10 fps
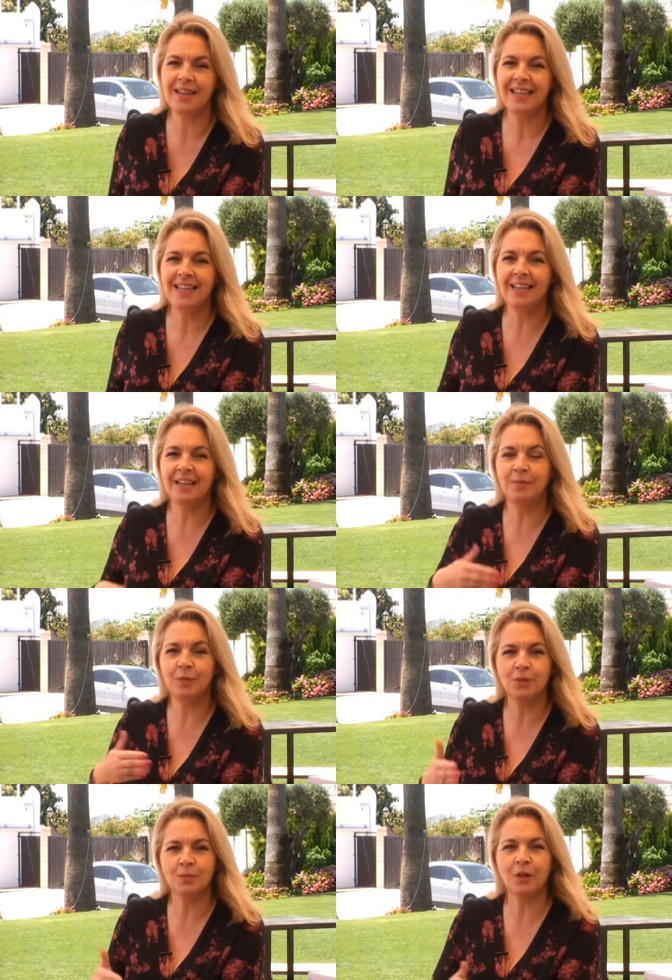y que,
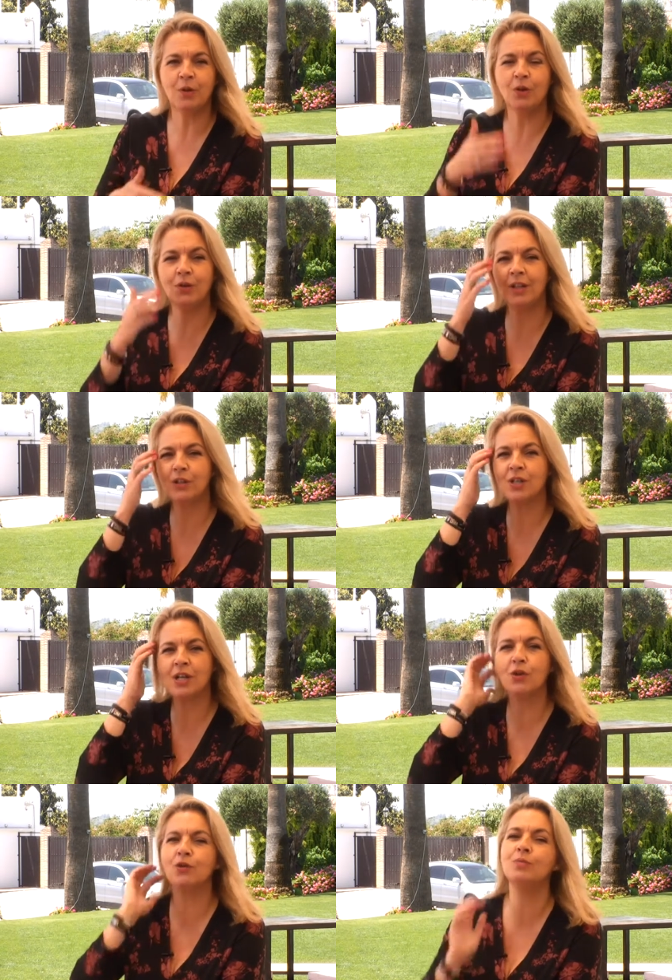bueno, pues a lo largo de los
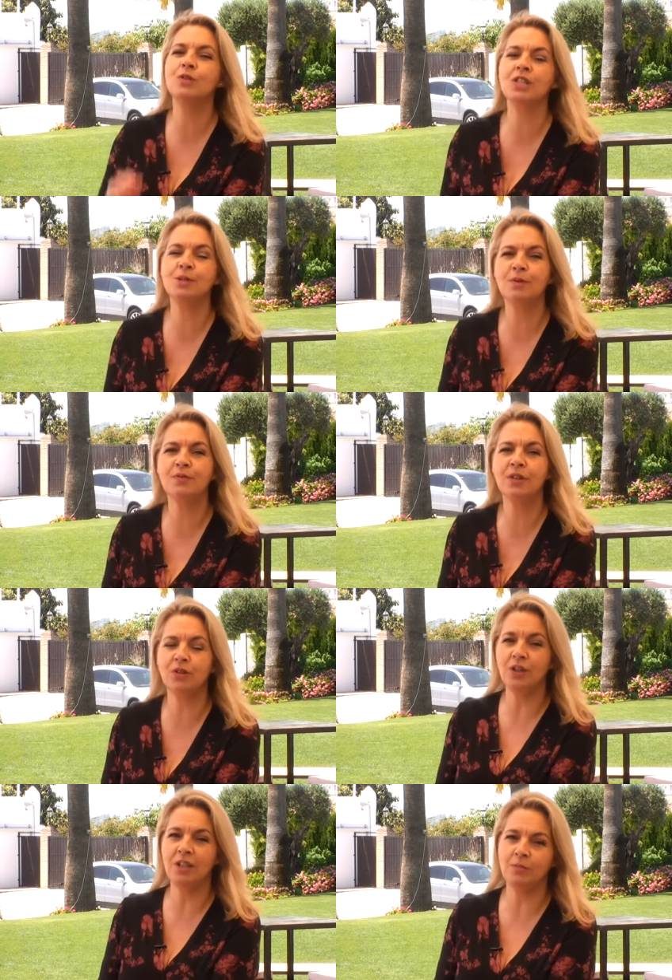años, con muchísimo esfuerzo
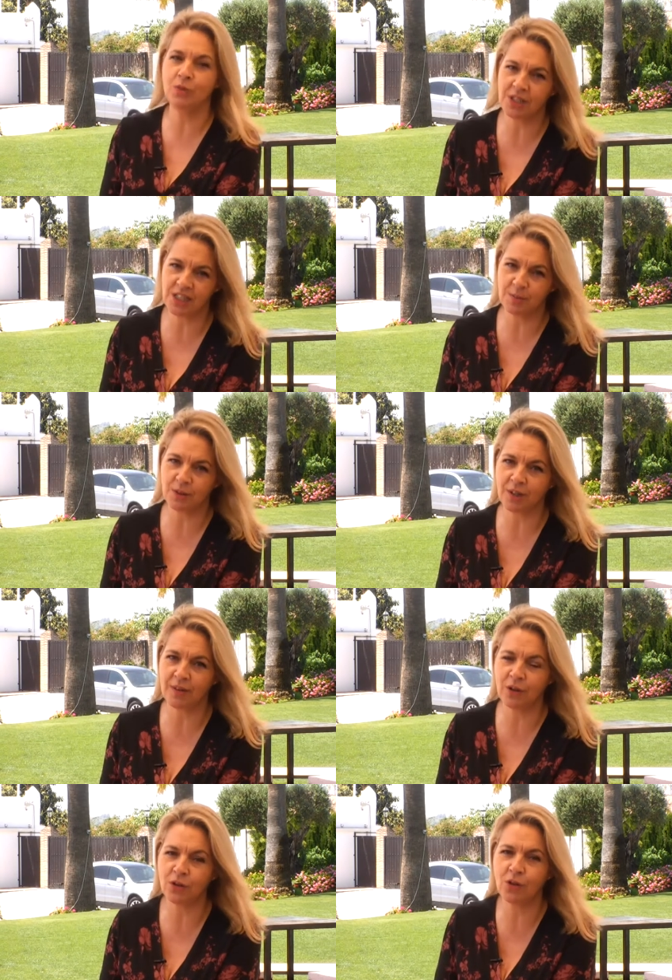y muchísimo
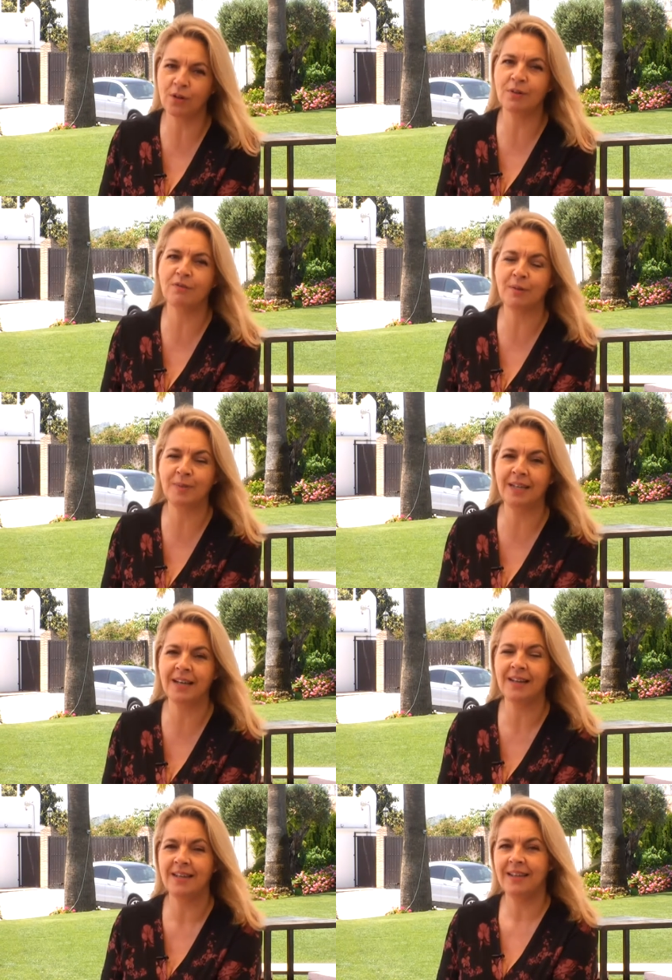trabajo, toda una
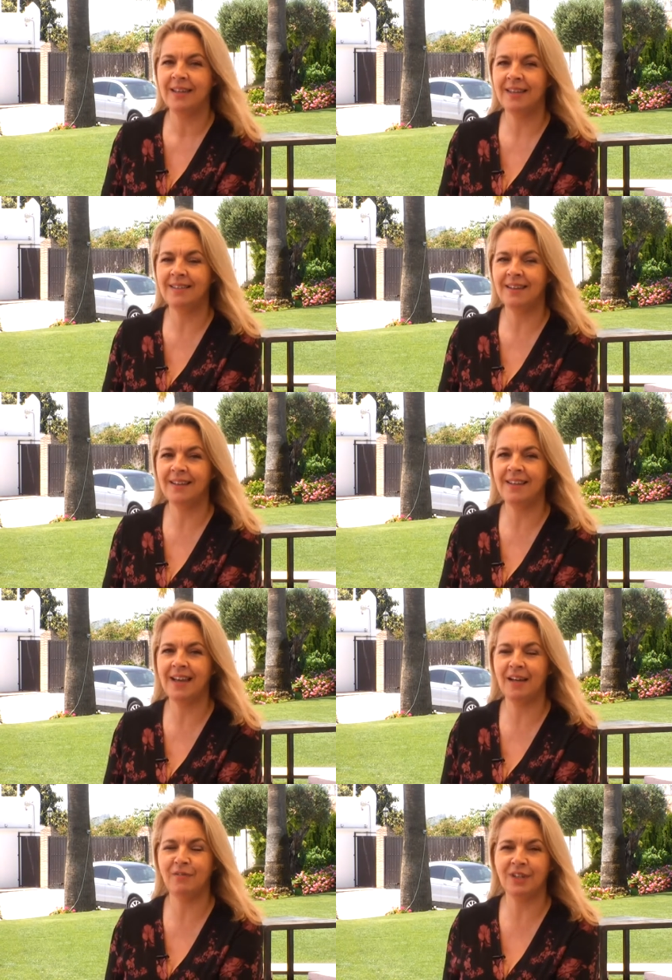familia está aquí
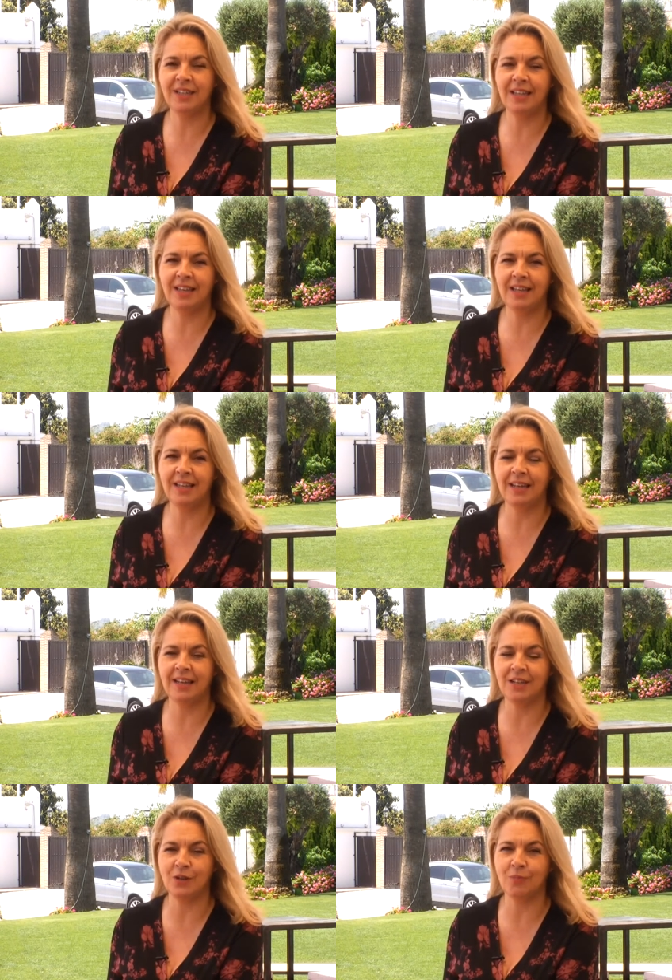al frente del
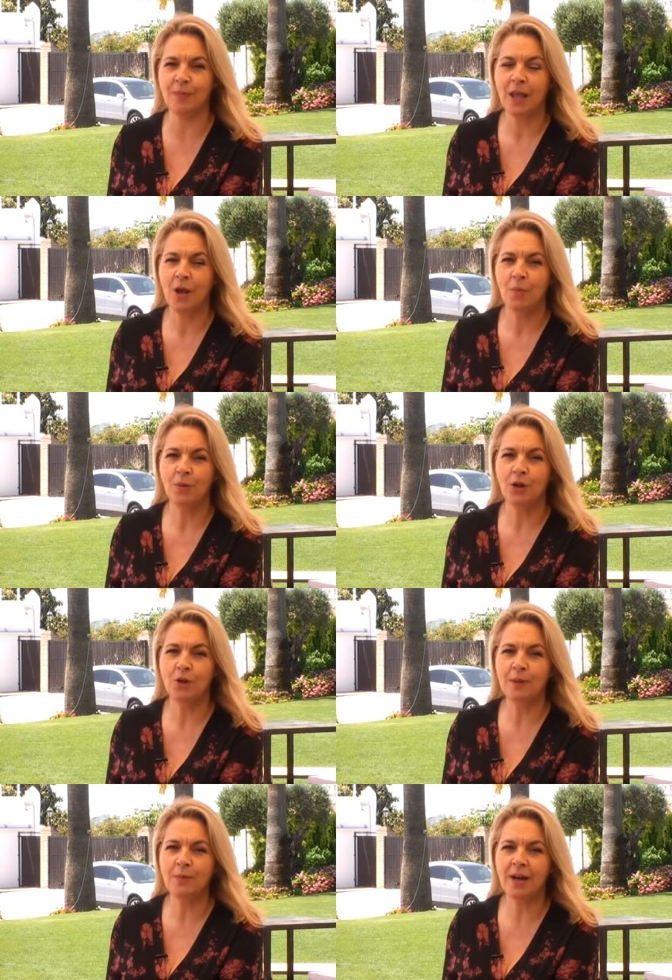cañón. Bueno, hoy
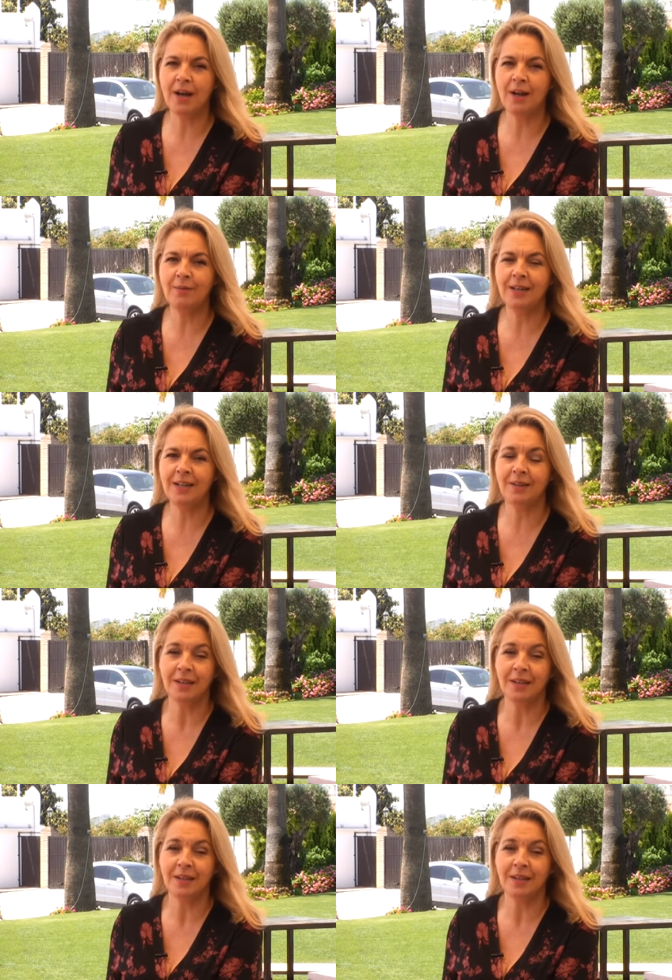vamos a hablar